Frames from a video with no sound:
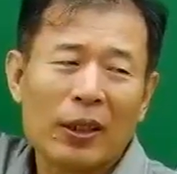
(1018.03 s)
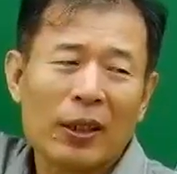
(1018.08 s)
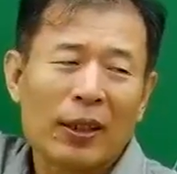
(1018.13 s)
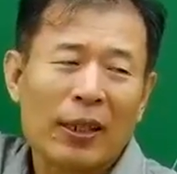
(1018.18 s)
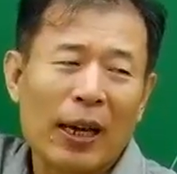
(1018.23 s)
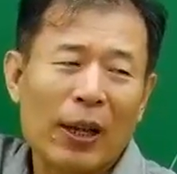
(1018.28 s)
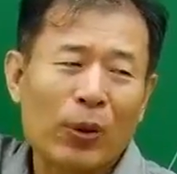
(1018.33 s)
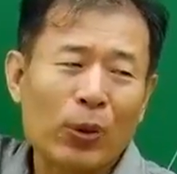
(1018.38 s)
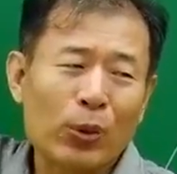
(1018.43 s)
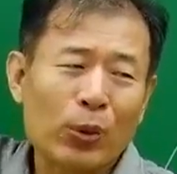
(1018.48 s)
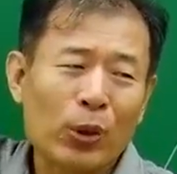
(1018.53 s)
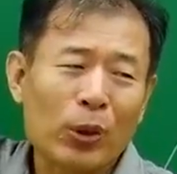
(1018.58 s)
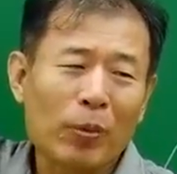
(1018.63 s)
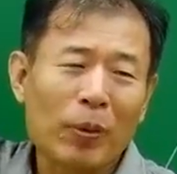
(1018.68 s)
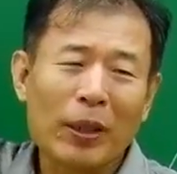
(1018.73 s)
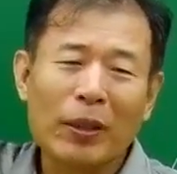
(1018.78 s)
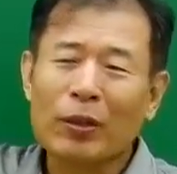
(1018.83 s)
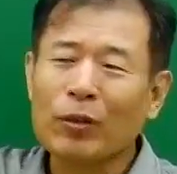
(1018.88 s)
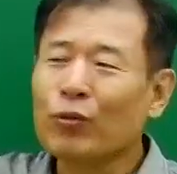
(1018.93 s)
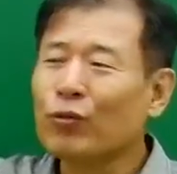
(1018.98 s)
가속도를
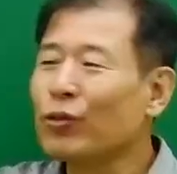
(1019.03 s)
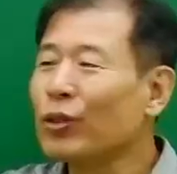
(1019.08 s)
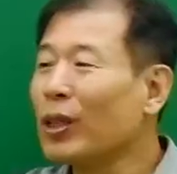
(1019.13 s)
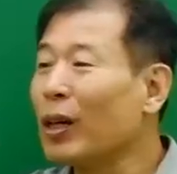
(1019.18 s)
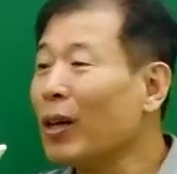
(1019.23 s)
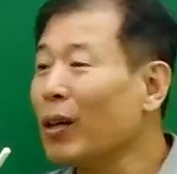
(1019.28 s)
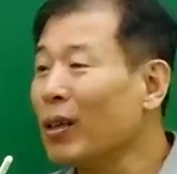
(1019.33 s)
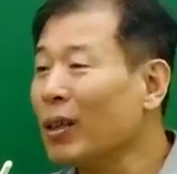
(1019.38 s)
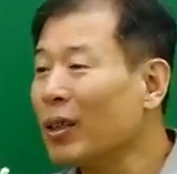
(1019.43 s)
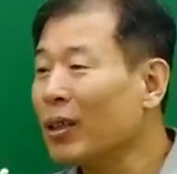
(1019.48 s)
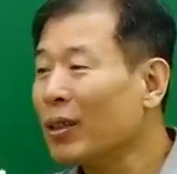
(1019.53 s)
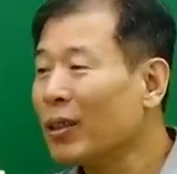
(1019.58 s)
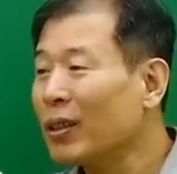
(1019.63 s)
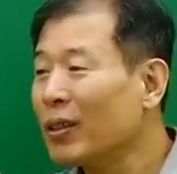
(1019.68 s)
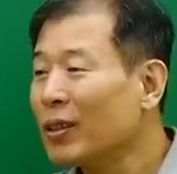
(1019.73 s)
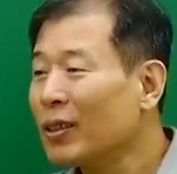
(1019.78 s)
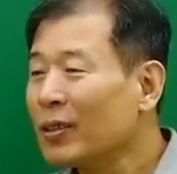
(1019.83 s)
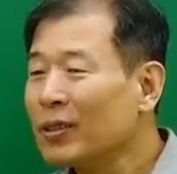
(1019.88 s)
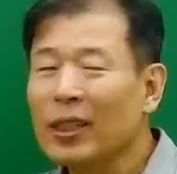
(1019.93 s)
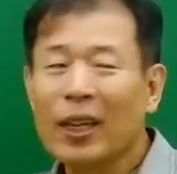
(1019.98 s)
받아서 우리가
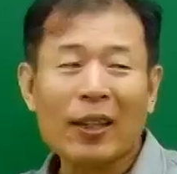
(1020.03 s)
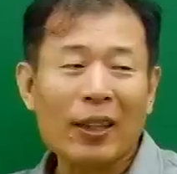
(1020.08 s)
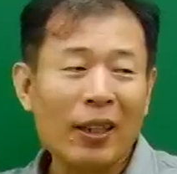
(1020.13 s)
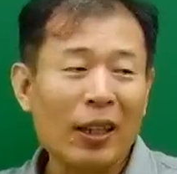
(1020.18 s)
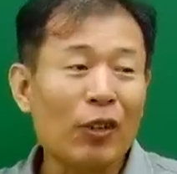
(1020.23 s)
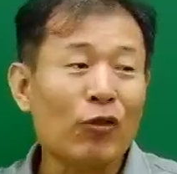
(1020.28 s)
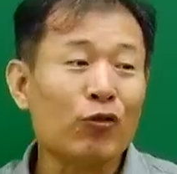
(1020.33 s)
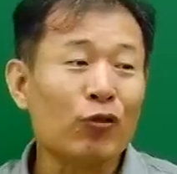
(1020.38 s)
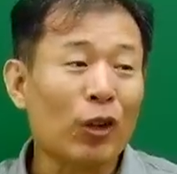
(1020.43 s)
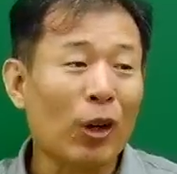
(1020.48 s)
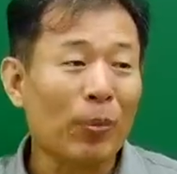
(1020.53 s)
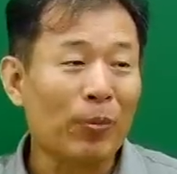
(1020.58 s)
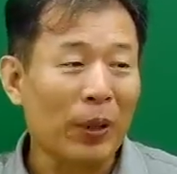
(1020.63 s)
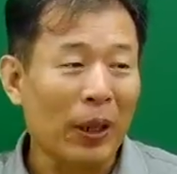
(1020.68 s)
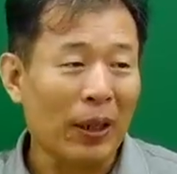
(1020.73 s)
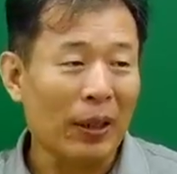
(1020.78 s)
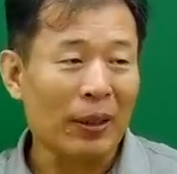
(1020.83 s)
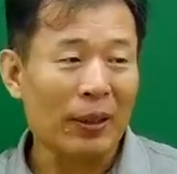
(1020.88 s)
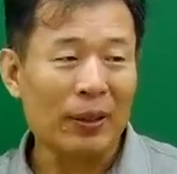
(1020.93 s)
살아날 수가 없다.